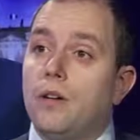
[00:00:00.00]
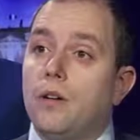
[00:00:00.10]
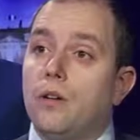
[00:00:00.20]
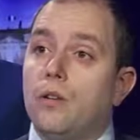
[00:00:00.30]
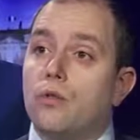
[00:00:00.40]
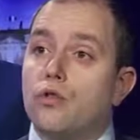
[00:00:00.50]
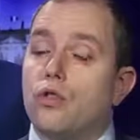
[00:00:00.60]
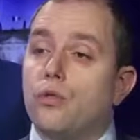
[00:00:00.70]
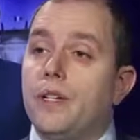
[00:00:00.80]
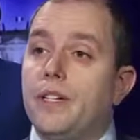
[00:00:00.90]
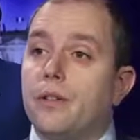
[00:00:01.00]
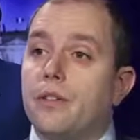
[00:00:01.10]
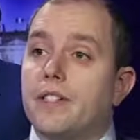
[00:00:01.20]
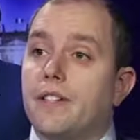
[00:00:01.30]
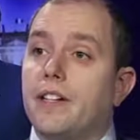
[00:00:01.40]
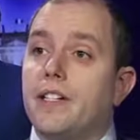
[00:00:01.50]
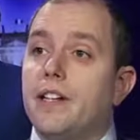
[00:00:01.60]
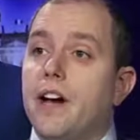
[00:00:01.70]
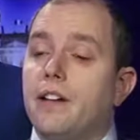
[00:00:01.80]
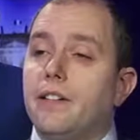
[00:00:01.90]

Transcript: Euh, aujourd'hui, euh, c'est vrai qu'il